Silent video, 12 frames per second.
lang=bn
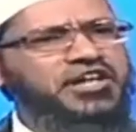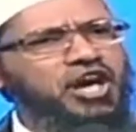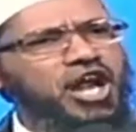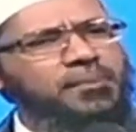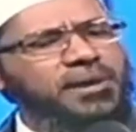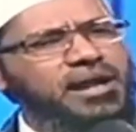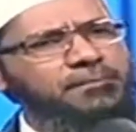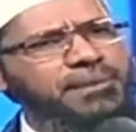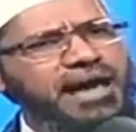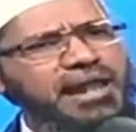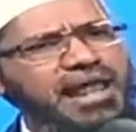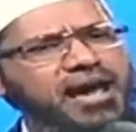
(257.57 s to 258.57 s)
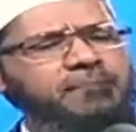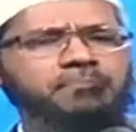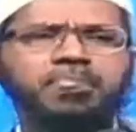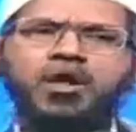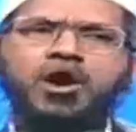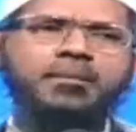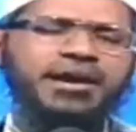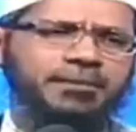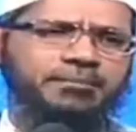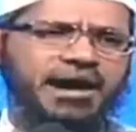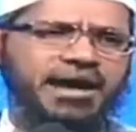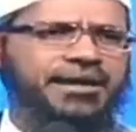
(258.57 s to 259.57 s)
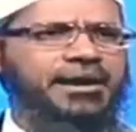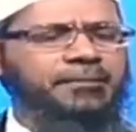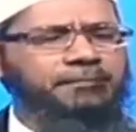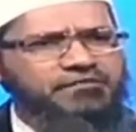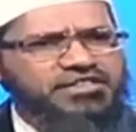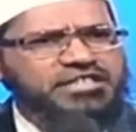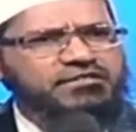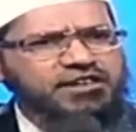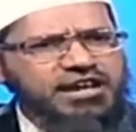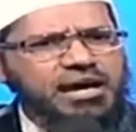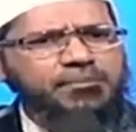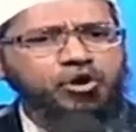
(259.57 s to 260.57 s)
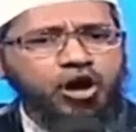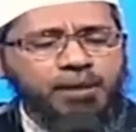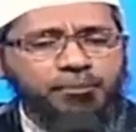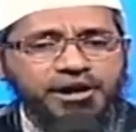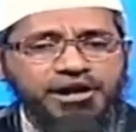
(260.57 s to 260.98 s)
বলো আল্লাহ বলো আর রহমানই বলো যে নামেই ডাকো